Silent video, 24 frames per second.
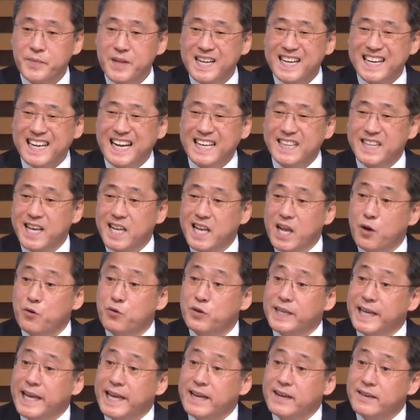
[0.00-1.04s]

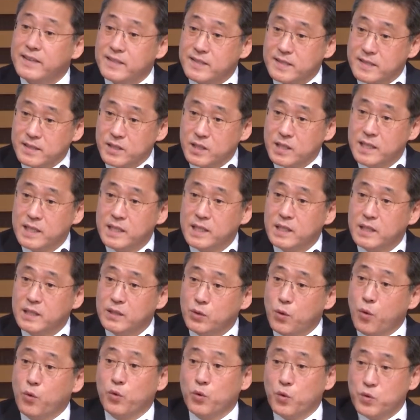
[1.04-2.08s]
가난하고 게으른
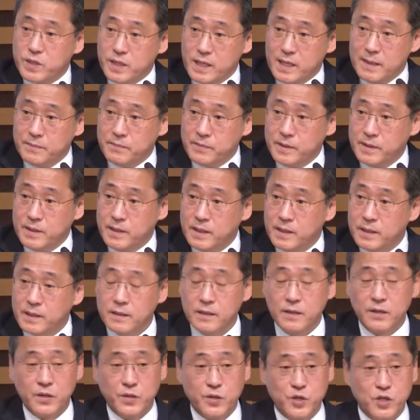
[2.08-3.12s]
동독 사람들
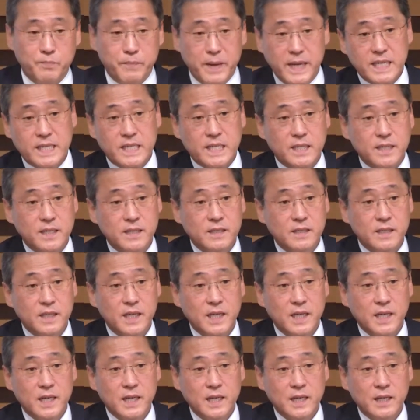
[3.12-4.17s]
그런데 저기 배씨는
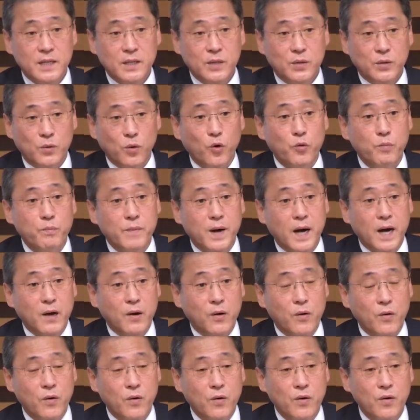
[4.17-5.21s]
돈
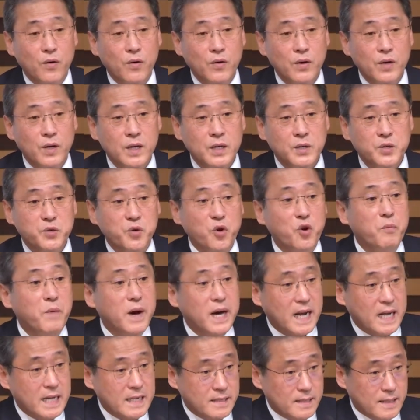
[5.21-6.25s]
많고
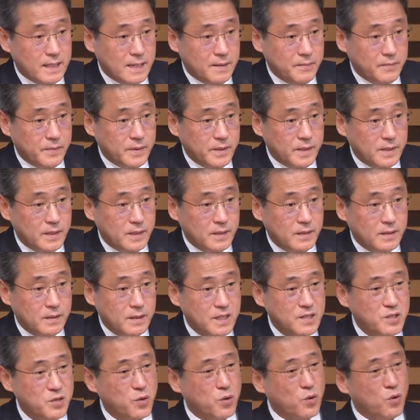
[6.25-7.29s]
교만한 사람들
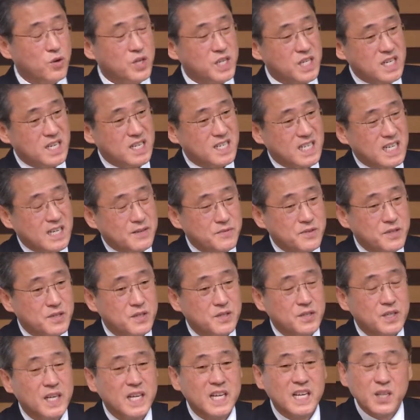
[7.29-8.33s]
서로를
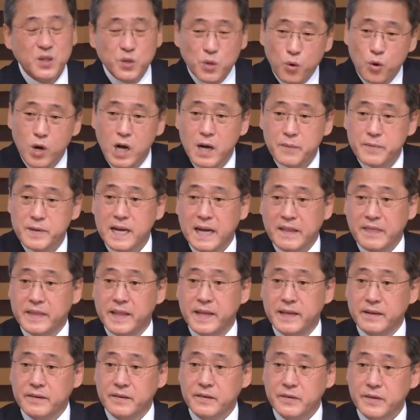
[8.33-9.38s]
질시하면서 통합이 안
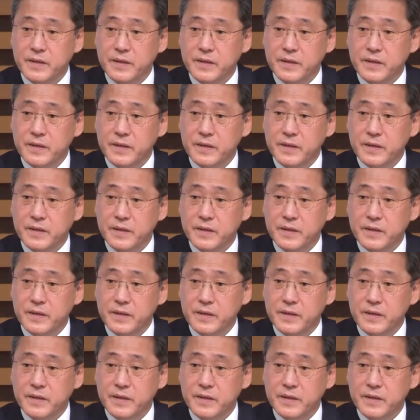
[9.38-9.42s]
되는